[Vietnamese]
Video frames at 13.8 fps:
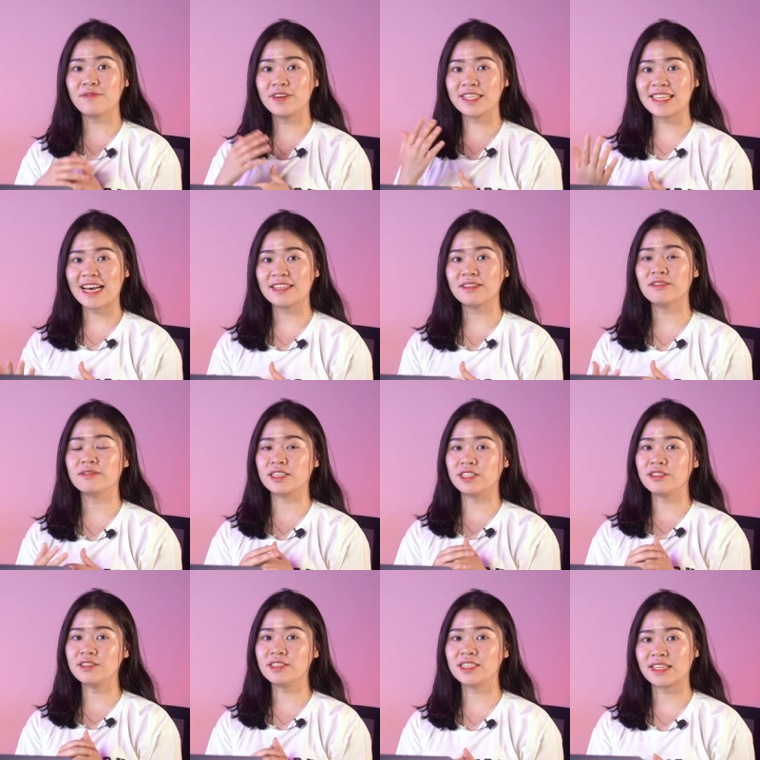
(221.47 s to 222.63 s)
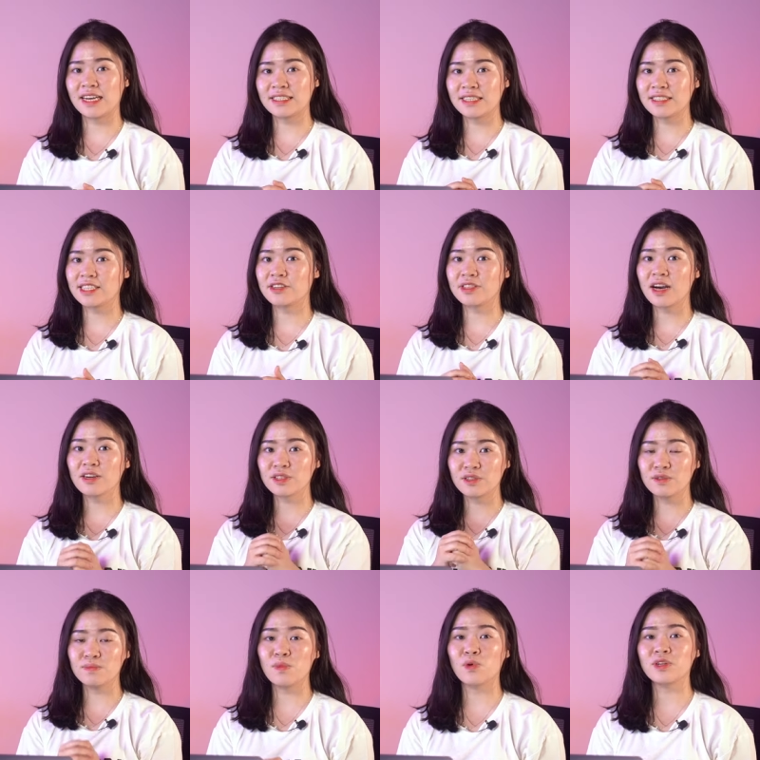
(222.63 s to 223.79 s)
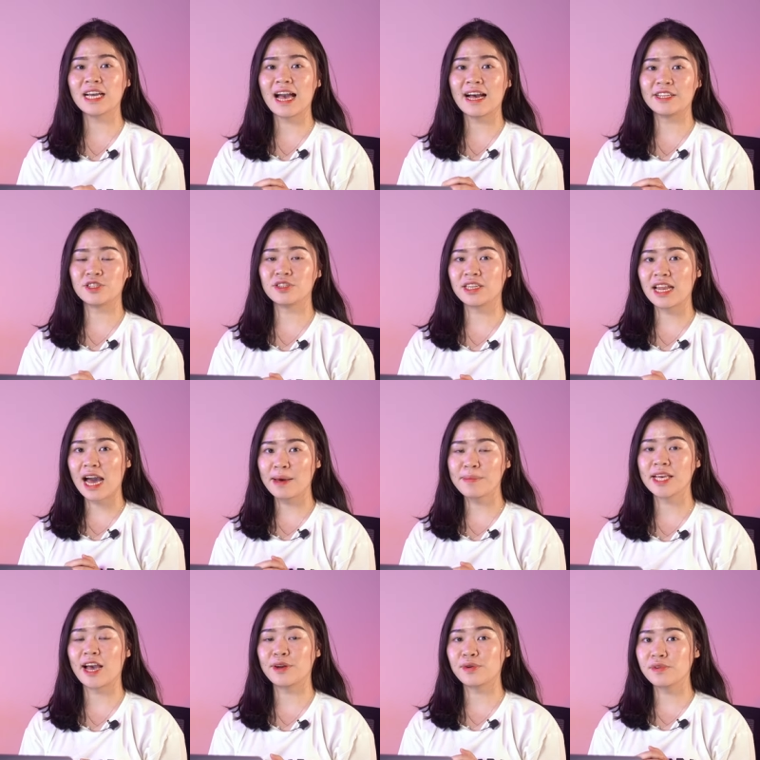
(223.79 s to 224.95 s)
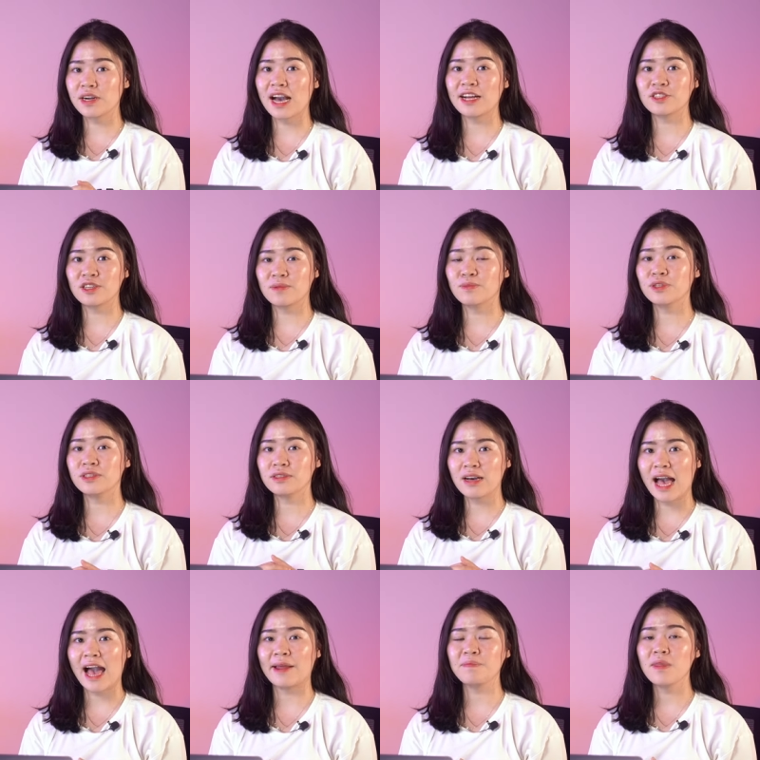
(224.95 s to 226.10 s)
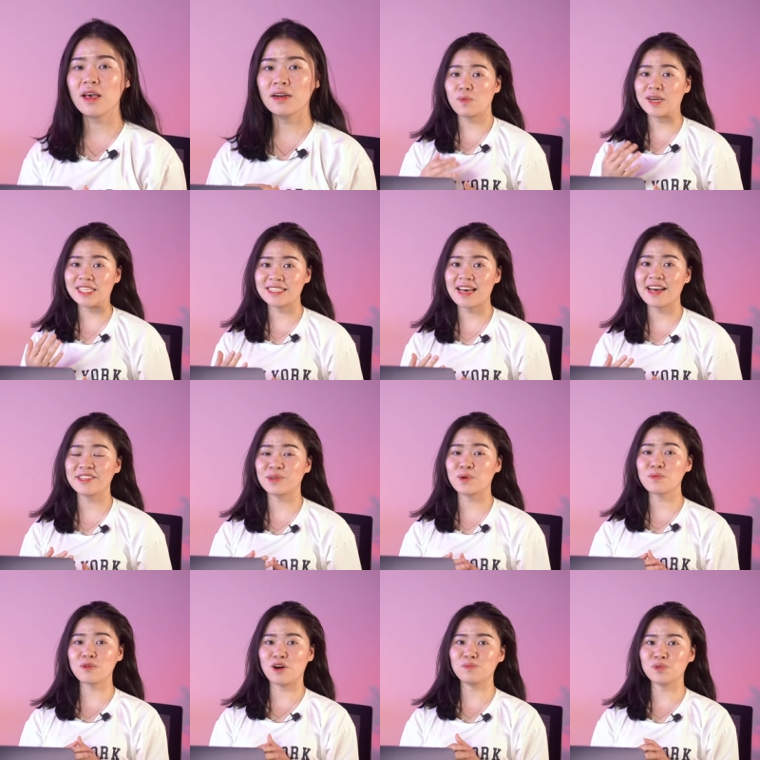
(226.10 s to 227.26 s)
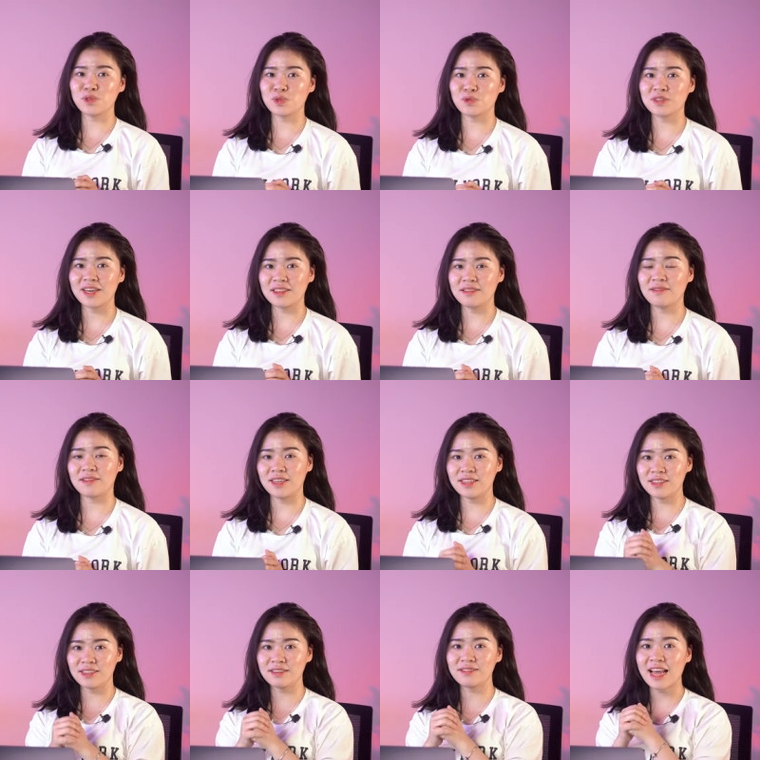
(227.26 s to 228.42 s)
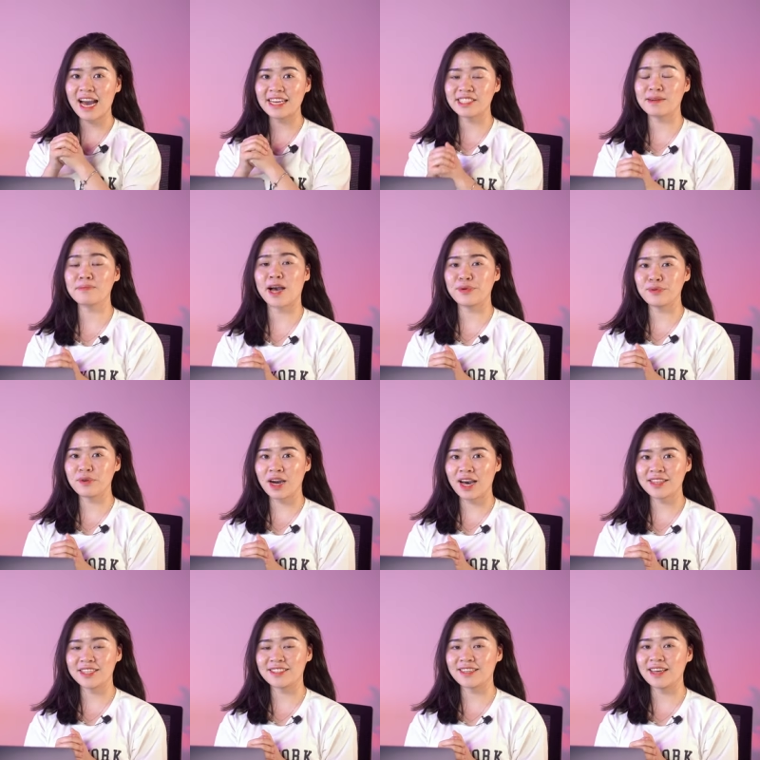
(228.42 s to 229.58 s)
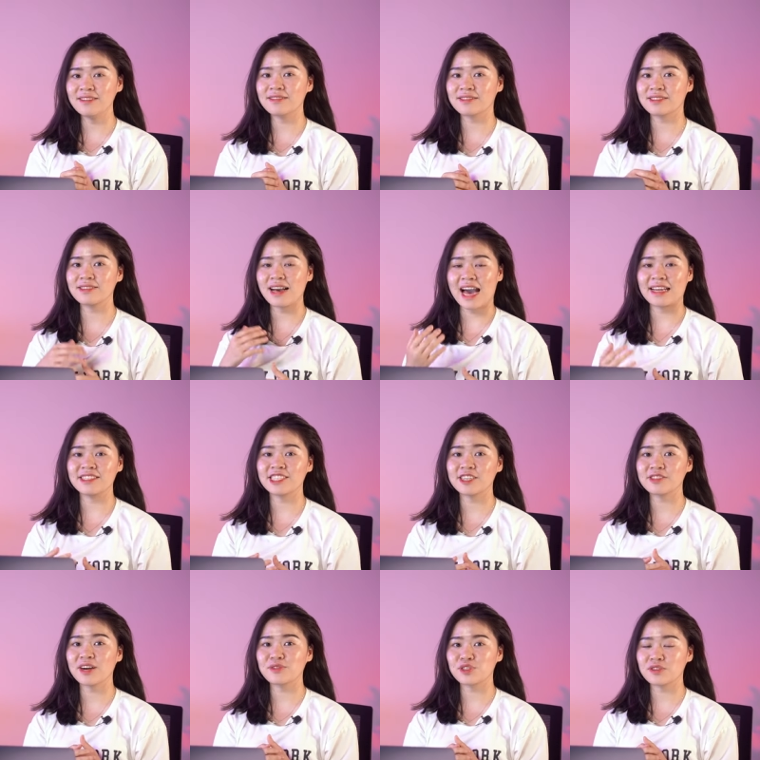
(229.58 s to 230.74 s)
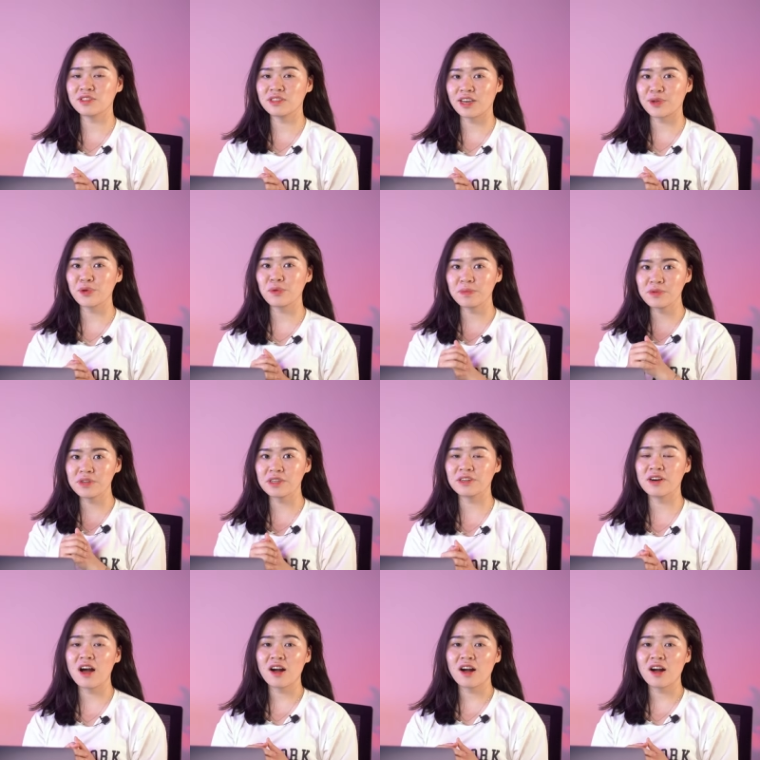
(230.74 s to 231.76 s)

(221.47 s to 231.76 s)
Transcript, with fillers: Về giải thưởng thì chương trình này sẽ trao tặng từ 4.000 cho đến 20.000 OK cho mỗi dự án. Ngoài ra thì cũng có một số giải thưởng lên đến hơn 200.000 OK thì sẽ được dự án trao tặng cho những cái đội builder